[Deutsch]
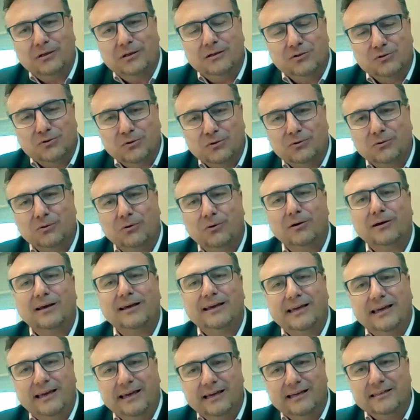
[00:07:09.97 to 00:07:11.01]
In Südtirol
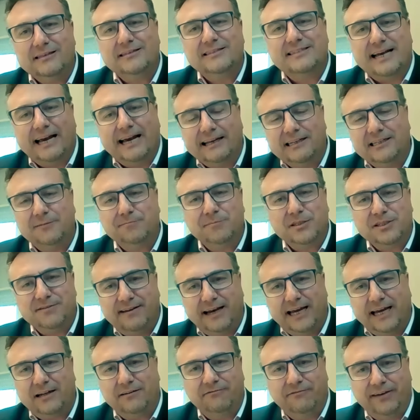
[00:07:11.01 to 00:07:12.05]
regiert seit dem
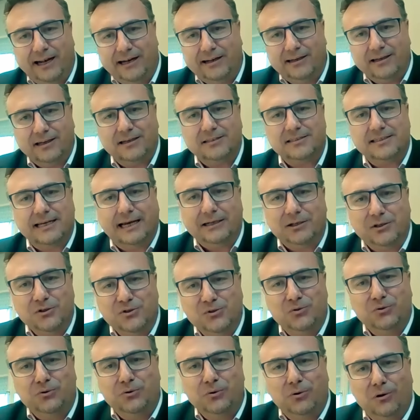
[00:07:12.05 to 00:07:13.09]
Zweiten Weltkrieg, seit die
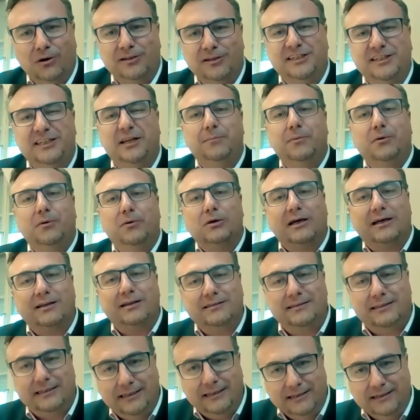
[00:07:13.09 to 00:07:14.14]
Südtiroler die
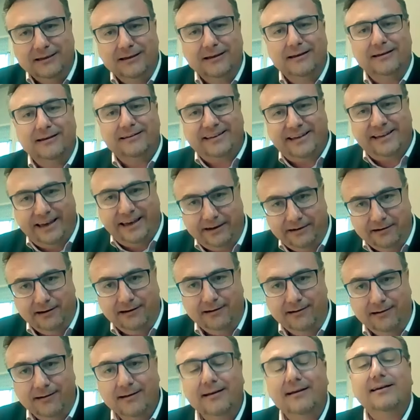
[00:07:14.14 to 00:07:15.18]
Demokratie
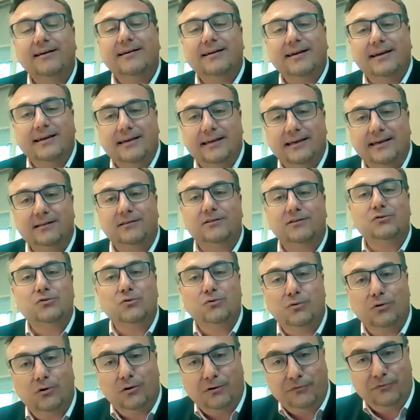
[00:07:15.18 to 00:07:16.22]
kennen, regiert die
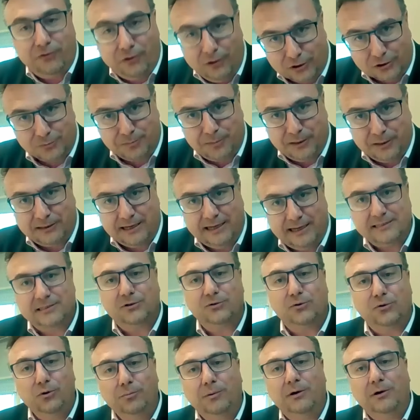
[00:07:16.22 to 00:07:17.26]
Südtiroler Volkspartei
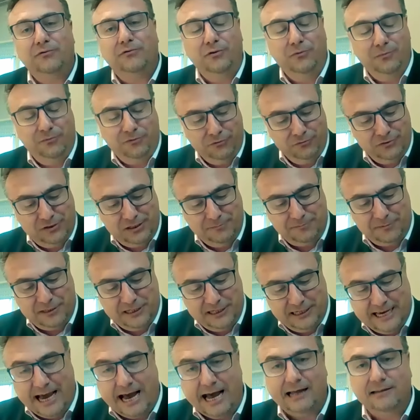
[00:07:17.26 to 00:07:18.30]
seit über
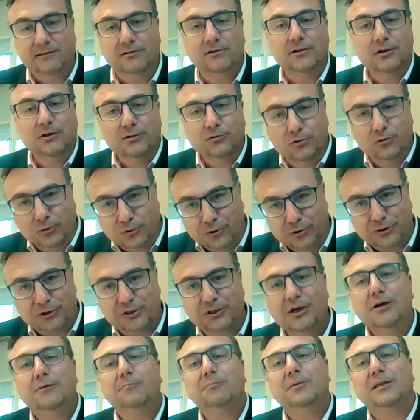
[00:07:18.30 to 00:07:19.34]
75 Jahren
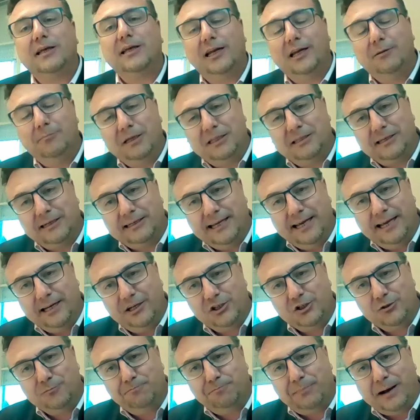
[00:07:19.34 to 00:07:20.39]
durch mit einem
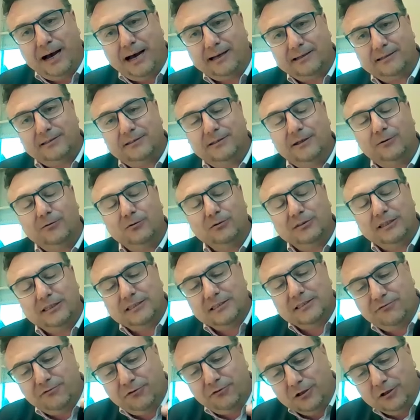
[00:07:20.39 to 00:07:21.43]
italienischen Partner. Und
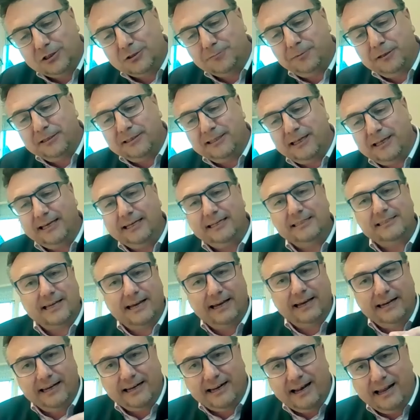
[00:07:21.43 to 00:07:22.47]
diese Volkspartei ist
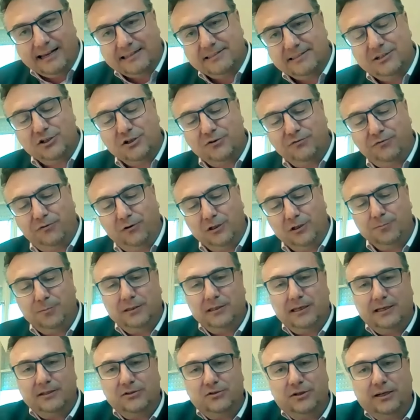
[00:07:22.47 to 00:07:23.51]
keine klassische
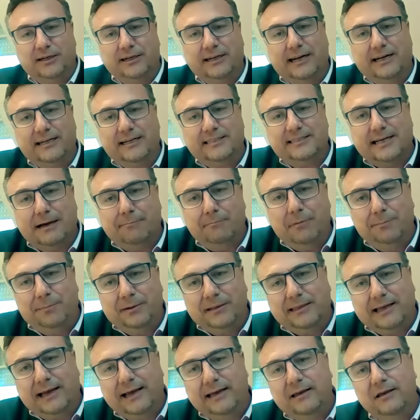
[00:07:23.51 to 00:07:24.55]
Volkspartei, sondern eine
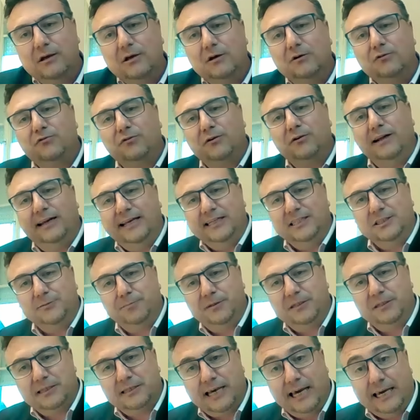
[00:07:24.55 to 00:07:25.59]
Sammelpartei von links
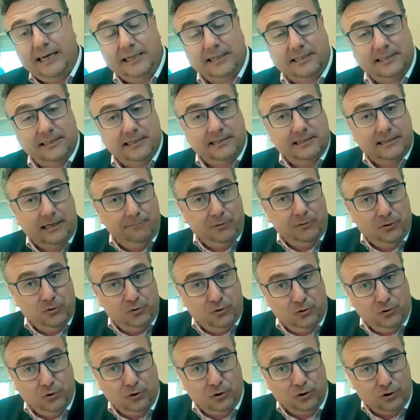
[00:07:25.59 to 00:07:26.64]
bis rechts. Es gibt in
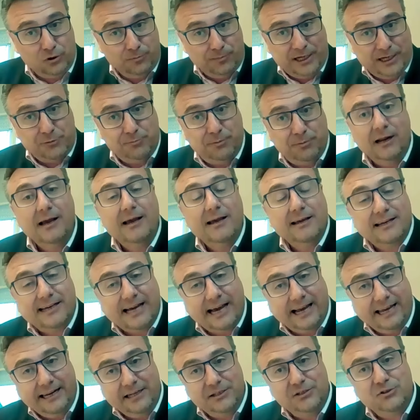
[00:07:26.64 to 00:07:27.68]
Südtirol zum Beispiel
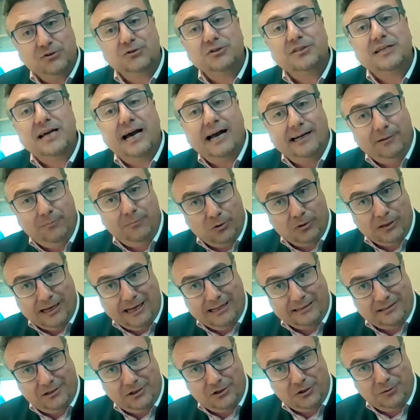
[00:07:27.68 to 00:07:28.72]
keine
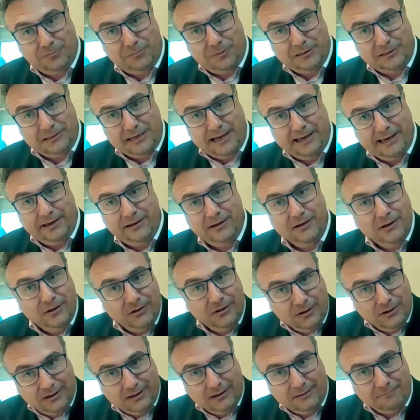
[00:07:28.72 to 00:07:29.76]
sozialdemokratische Partei.
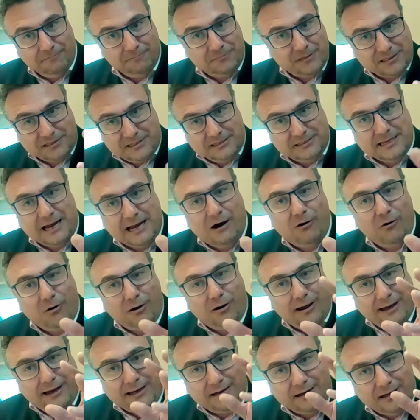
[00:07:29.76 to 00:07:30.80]
Ähm, das ist
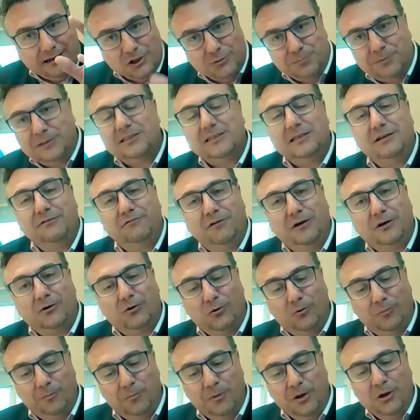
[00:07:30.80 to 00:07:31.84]
auch ein, ein
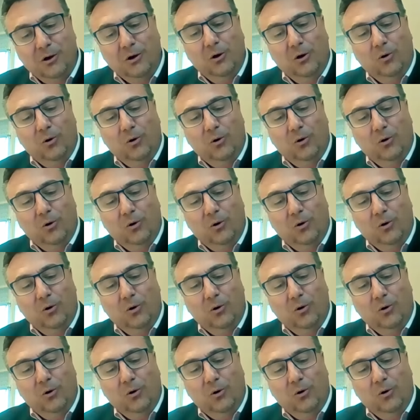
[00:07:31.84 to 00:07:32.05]
Spezifikum.